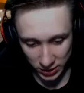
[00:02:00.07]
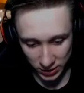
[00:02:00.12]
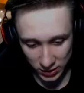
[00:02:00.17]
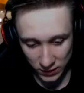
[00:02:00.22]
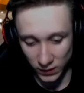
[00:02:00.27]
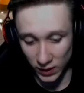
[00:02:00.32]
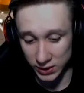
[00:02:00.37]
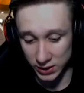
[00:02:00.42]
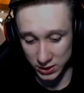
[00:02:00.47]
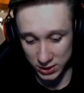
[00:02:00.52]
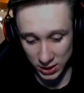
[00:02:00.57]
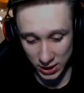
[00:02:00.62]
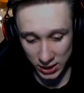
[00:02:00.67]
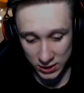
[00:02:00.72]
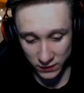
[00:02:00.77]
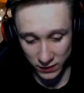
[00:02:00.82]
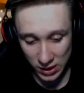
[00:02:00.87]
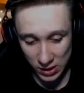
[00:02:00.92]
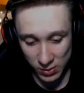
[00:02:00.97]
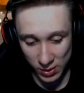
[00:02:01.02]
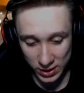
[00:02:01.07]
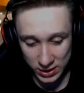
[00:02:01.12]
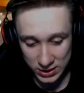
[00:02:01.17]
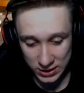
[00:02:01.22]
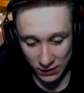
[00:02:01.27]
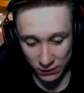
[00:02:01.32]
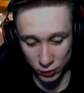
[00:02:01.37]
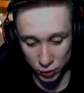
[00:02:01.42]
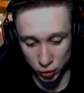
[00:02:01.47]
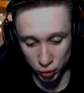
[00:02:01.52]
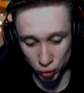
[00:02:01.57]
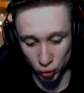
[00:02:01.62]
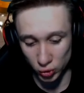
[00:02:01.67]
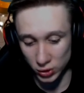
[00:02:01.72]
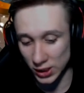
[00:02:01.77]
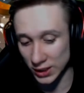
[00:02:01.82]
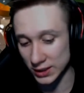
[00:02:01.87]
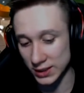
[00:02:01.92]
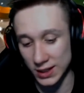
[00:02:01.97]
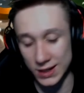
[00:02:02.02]
хватит терять время, ставлю сундук
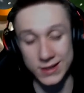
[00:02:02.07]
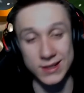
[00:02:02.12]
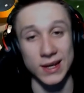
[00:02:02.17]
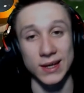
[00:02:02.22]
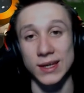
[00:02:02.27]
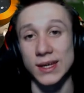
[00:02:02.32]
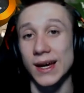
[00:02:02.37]
на открытие и